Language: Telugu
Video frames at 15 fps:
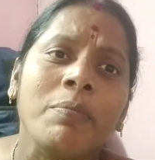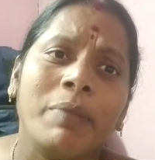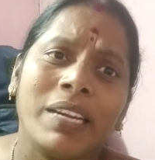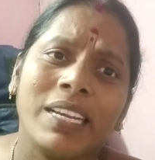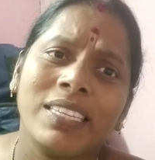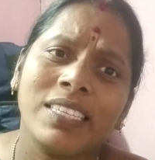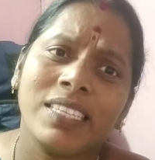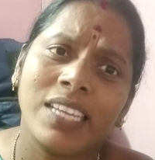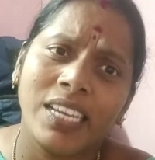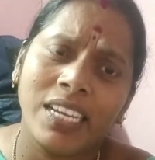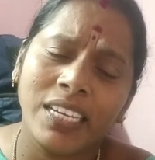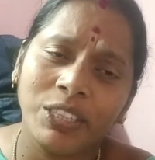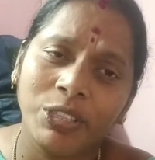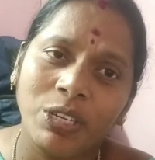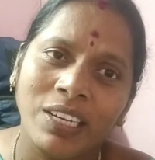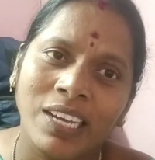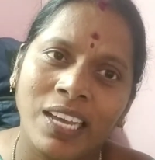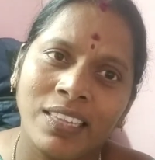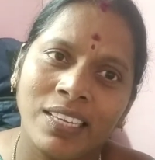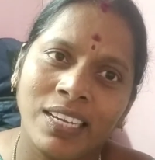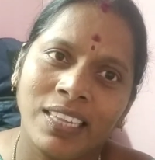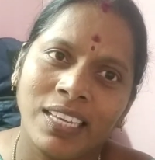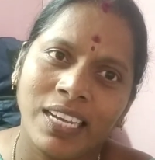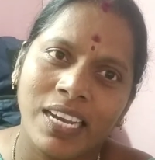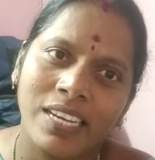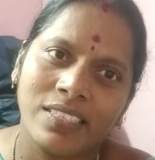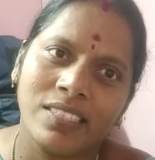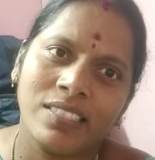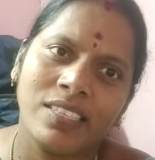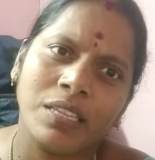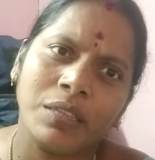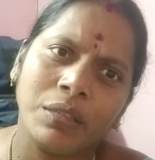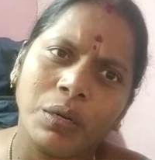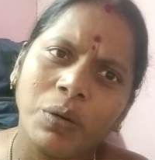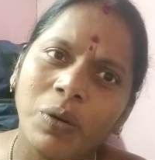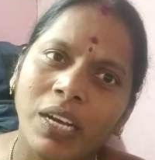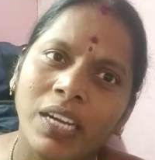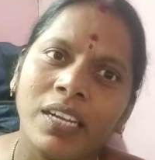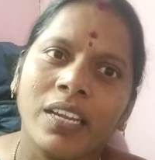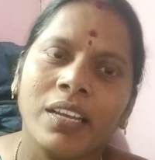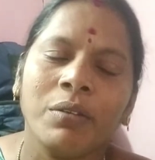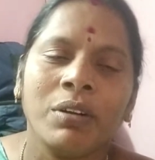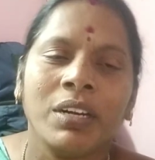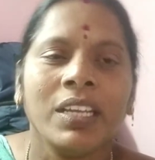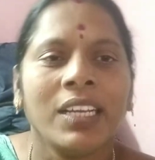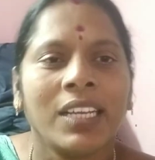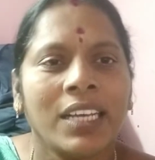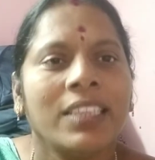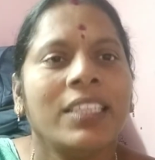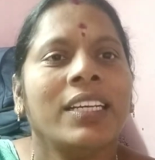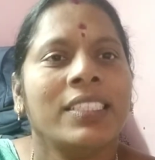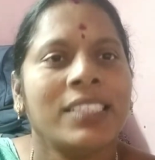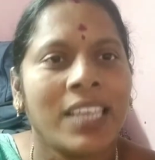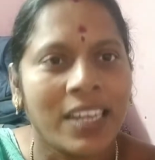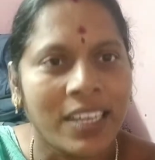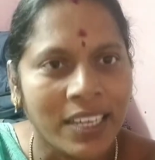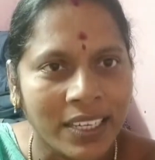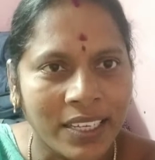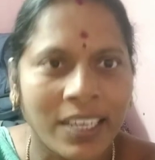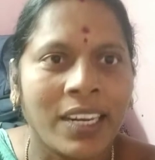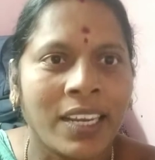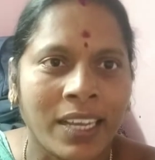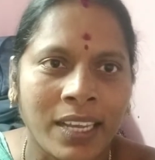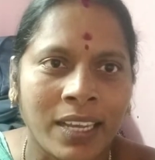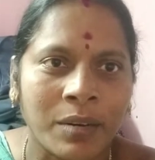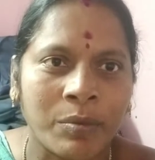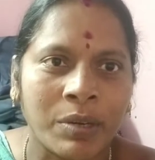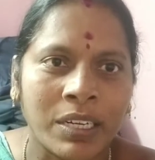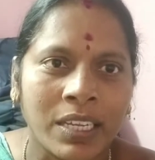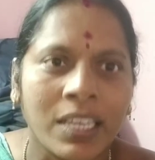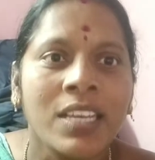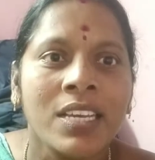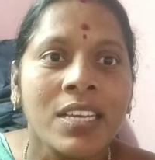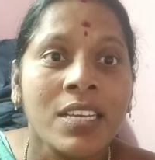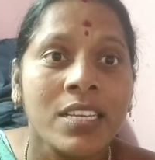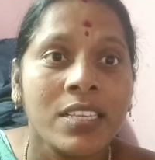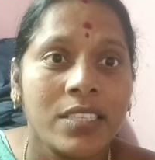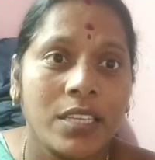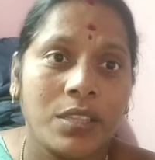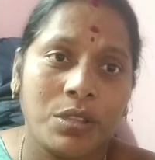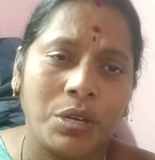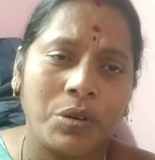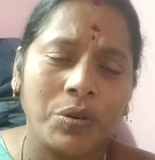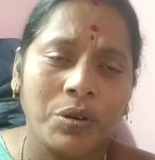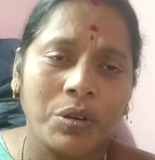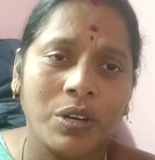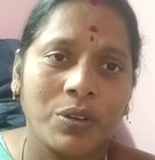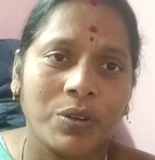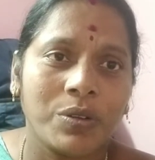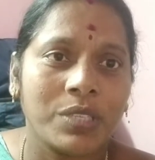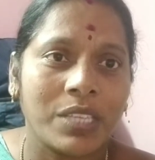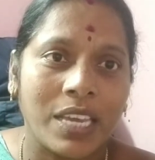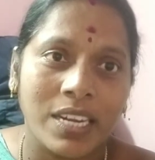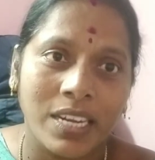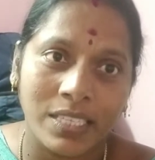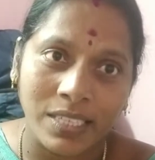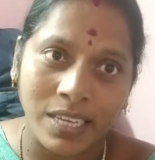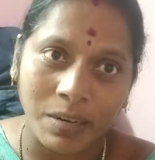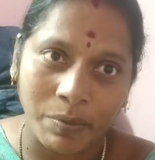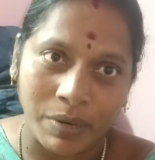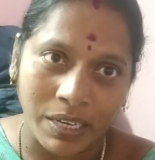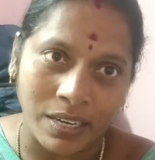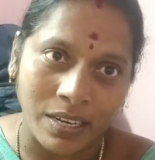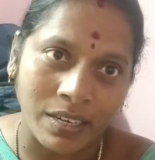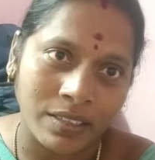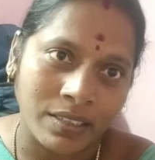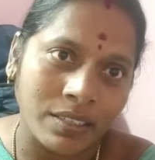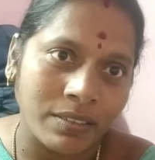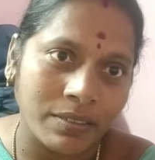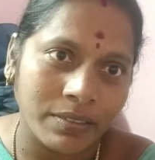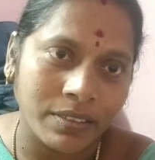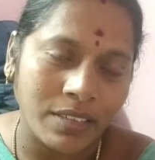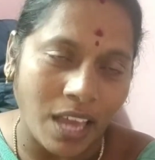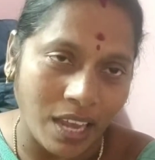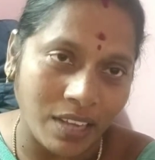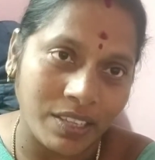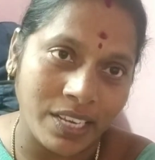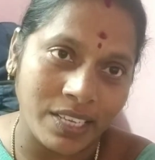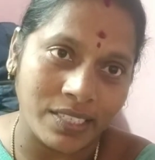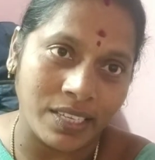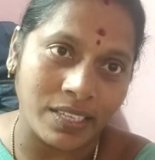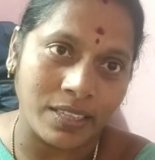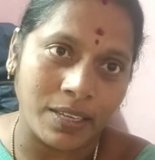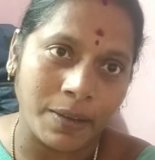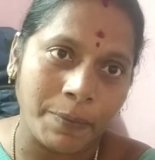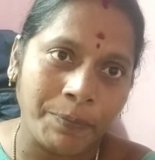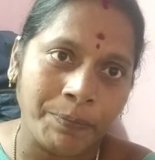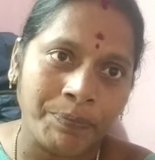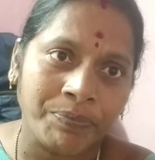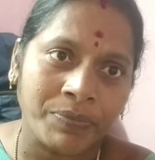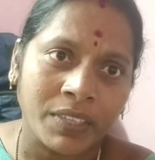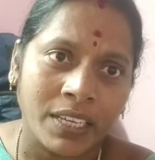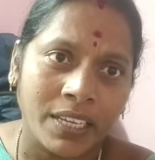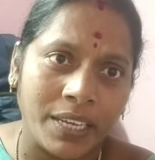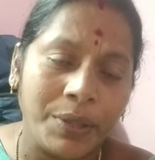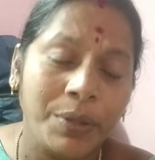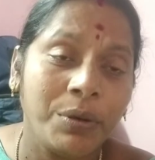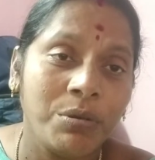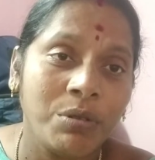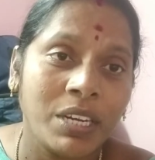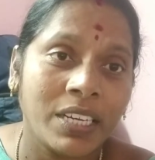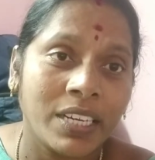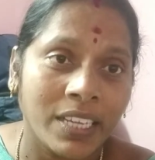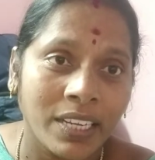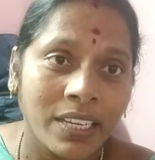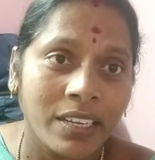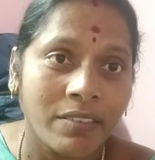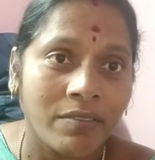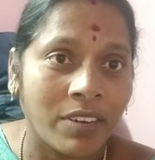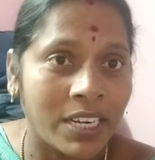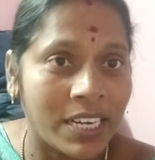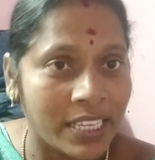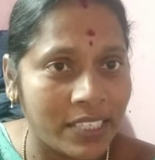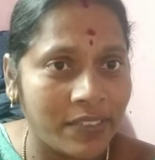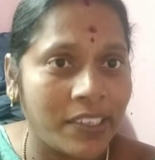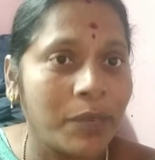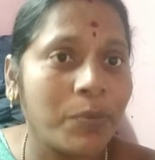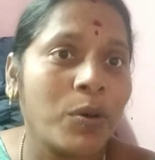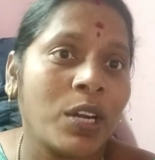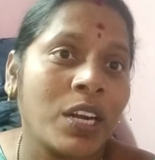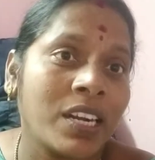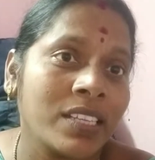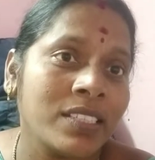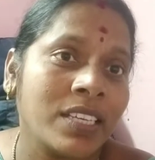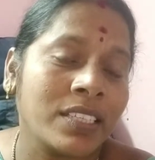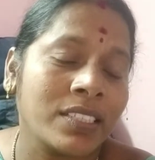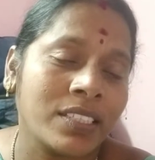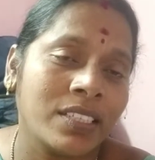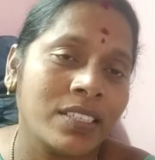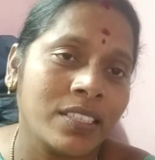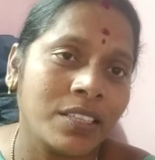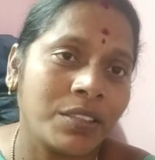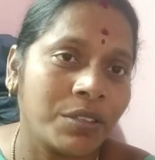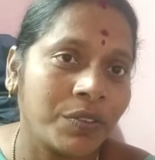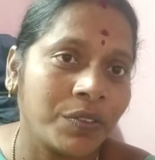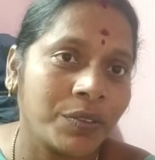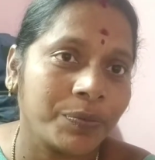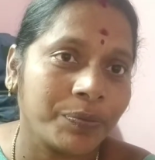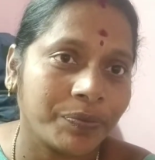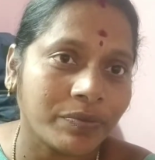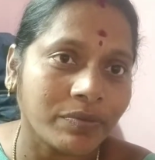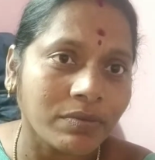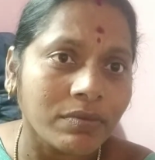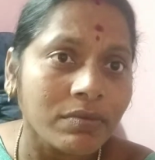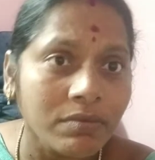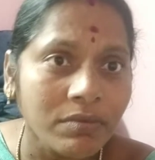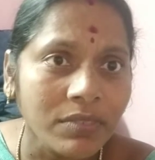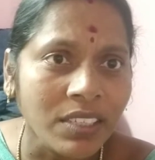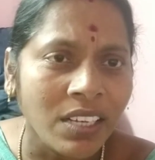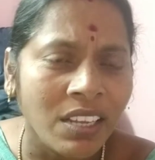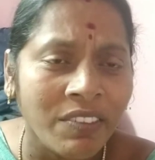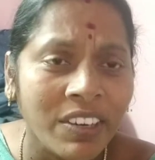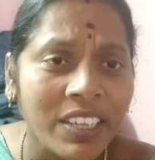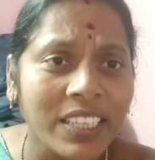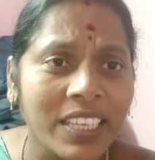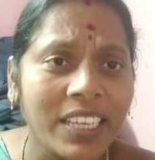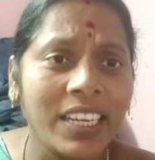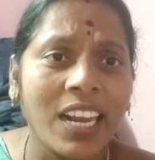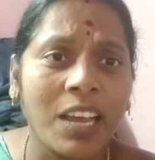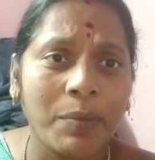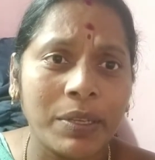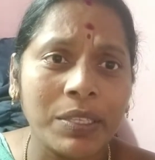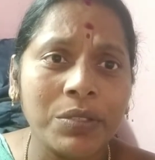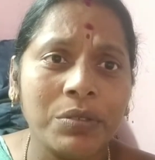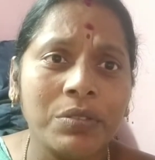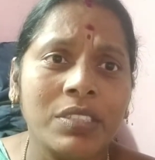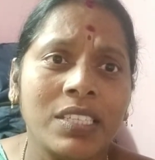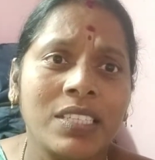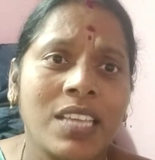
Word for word: మన స్నేహితులు కాదు కదా కనీసం శత్రువు కంటే కూడా ఇంకా దిగజారినట్టే లెక్క అనమాట శత్రువు కూడా ఒక్కోసారి నిజాలు మాట్లాడతాడు నాకు తెలిసైతే ఎందుకు అంటే వాడు నిజమైన పోరాటం చేస్తాడు శత్రువు వాడి దగ్గర ఆ మంచి ఉంది